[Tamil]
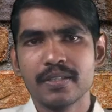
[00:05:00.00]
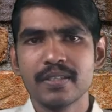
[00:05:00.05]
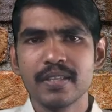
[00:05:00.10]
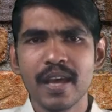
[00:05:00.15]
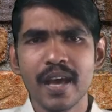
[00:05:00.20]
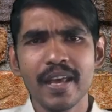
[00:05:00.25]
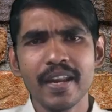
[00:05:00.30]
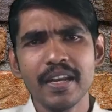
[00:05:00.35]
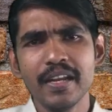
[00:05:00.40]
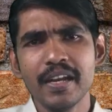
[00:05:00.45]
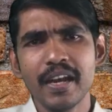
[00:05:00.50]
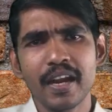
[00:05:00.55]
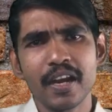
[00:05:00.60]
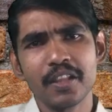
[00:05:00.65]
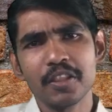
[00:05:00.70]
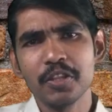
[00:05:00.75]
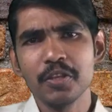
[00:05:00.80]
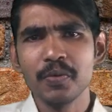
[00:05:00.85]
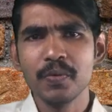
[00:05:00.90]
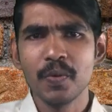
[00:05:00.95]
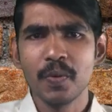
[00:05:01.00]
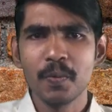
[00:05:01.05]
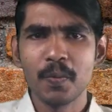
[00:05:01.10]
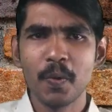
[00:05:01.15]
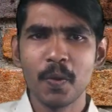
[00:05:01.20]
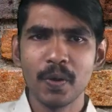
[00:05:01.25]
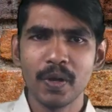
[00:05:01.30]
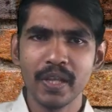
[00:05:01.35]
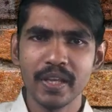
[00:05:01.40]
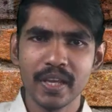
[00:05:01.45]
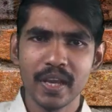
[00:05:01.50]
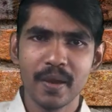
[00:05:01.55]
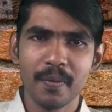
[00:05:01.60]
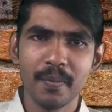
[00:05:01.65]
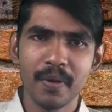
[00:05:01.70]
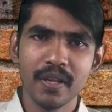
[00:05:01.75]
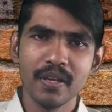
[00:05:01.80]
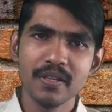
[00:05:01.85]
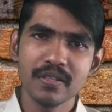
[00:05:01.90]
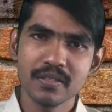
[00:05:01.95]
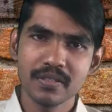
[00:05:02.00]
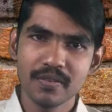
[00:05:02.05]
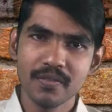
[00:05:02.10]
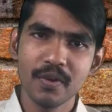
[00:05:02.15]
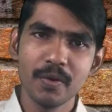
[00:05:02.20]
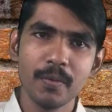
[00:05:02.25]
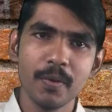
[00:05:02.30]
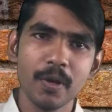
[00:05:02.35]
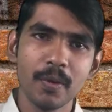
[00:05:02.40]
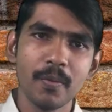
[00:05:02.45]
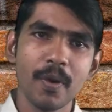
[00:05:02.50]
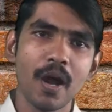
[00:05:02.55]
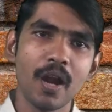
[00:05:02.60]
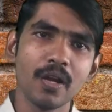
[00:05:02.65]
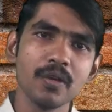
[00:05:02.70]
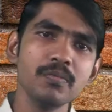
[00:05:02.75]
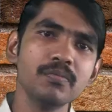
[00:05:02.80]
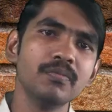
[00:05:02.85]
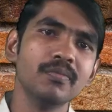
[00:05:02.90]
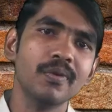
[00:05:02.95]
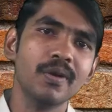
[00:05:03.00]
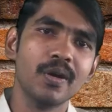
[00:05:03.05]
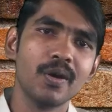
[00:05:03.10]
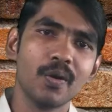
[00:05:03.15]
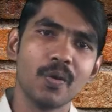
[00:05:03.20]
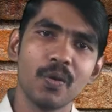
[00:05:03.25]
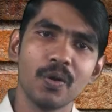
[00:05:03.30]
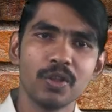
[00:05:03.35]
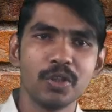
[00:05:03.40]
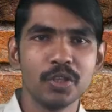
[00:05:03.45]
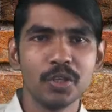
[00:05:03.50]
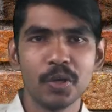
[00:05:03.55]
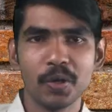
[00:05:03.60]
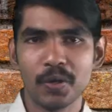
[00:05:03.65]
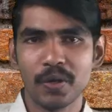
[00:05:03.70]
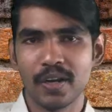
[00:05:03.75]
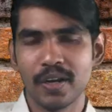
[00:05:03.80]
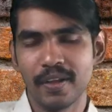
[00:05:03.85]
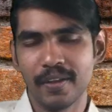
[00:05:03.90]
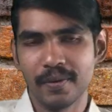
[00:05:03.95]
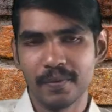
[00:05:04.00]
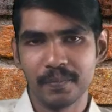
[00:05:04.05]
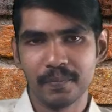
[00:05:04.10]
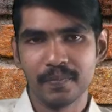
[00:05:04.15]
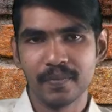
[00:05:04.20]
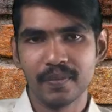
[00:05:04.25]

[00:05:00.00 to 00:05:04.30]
சாரி நடத்திடுவோம் போட்டி அப்படின்னு சிவபெருமானும் ஒத்துக்கொள்றார்